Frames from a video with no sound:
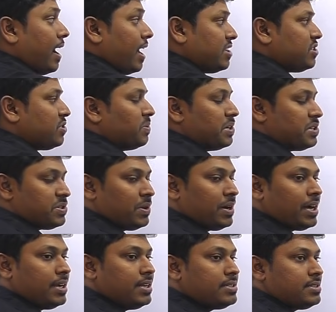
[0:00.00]
அஞ்சு வருஷம்
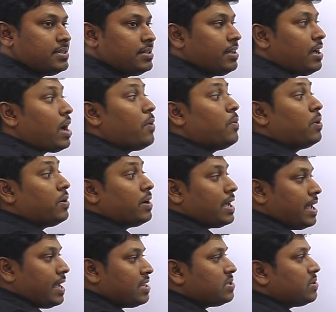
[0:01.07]
கழித்து அவங்களோட
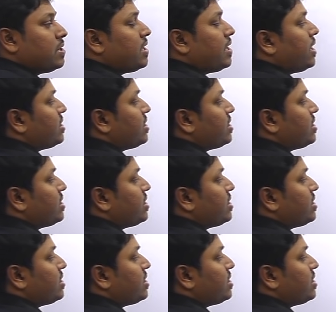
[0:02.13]
ஏஜோட